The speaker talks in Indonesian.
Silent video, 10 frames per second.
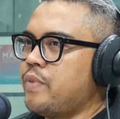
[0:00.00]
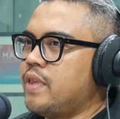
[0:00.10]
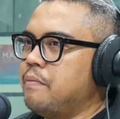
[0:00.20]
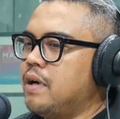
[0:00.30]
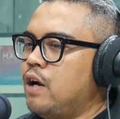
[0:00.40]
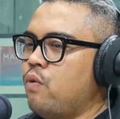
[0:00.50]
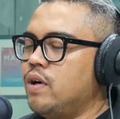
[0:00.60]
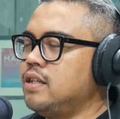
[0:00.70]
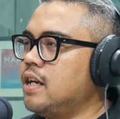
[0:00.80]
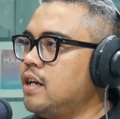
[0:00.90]
gimana
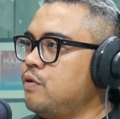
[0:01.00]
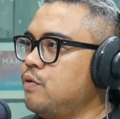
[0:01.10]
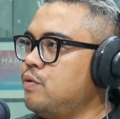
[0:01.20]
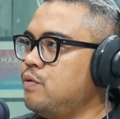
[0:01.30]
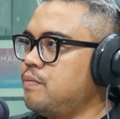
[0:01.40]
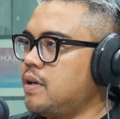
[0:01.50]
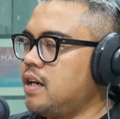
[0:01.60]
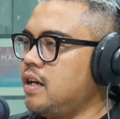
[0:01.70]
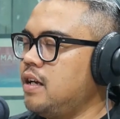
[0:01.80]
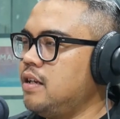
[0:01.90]
wawancara dulu
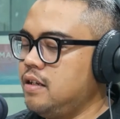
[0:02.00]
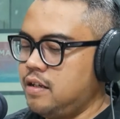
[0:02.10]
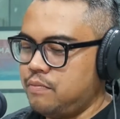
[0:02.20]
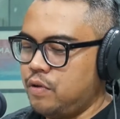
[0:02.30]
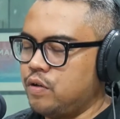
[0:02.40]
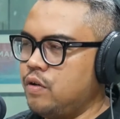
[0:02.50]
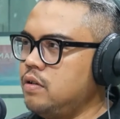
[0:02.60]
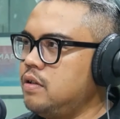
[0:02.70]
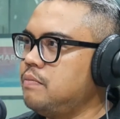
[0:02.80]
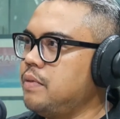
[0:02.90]
pakai block
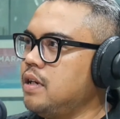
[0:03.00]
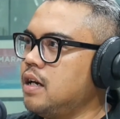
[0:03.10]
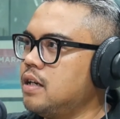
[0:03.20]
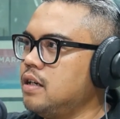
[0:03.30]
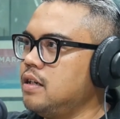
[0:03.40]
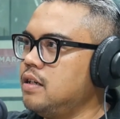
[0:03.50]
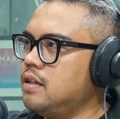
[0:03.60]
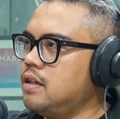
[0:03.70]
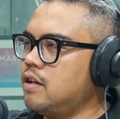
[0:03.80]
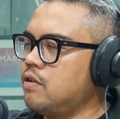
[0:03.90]
note yeah. pindah ke
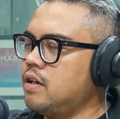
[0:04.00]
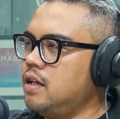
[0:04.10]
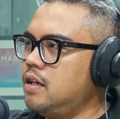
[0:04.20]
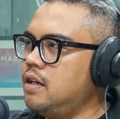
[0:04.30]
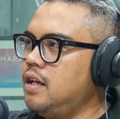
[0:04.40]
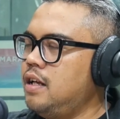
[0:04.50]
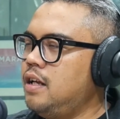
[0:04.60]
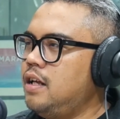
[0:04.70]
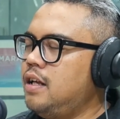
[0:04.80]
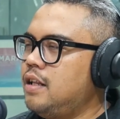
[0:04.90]
recorder Record.
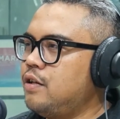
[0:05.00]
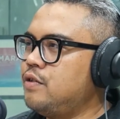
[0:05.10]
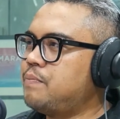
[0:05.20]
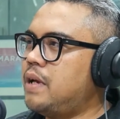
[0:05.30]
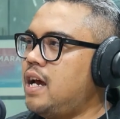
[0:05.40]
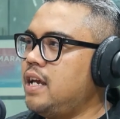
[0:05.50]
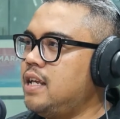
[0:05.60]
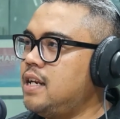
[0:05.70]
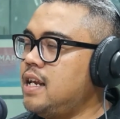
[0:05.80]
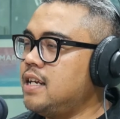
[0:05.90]
terus pada
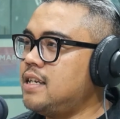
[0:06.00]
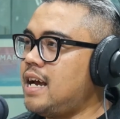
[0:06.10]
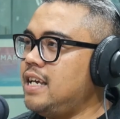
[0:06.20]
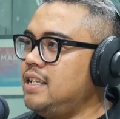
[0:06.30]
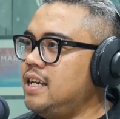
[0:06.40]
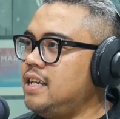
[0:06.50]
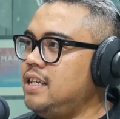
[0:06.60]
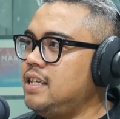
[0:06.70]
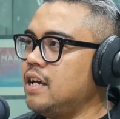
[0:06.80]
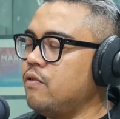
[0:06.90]
akhirnya saking
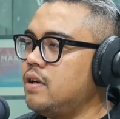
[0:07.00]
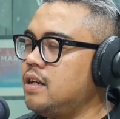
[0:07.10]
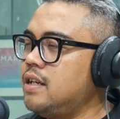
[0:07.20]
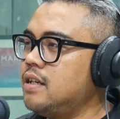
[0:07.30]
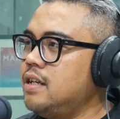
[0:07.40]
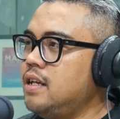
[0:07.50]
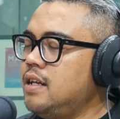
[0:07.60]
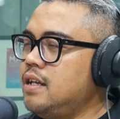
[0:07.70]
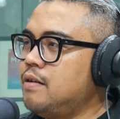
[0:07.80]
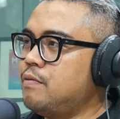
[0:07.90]
canggihnya orang yang
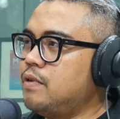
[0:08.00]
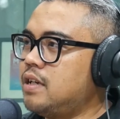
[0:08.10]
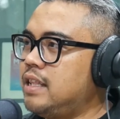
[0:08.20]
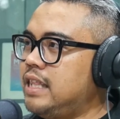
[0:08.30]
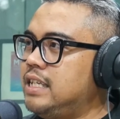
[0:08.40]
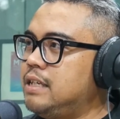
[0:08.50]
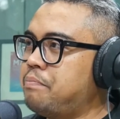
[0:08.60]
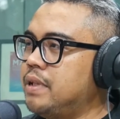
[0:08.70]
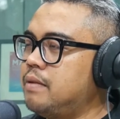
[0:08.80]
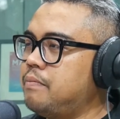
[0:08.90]
ketik
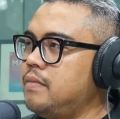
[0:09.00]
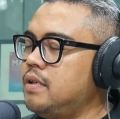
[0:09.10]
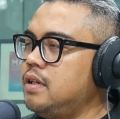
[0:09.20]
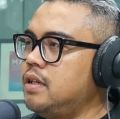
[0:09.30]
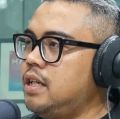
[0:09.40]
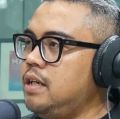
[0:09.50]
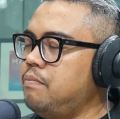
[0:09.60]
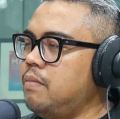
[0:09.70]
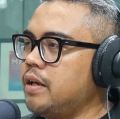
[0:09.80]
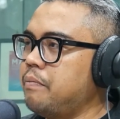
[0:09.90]
cepat yeah. di
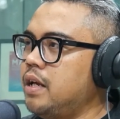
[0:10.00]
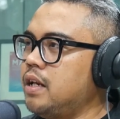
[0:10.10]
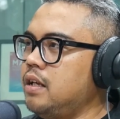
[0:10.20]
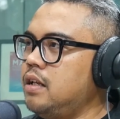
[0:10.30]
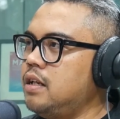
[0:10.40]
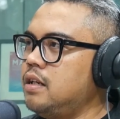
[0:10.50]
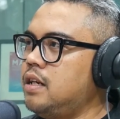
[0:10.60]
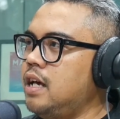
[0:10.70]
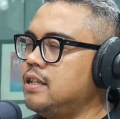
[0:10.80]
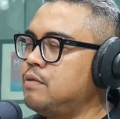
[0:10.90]
BlackBerry yeah. dan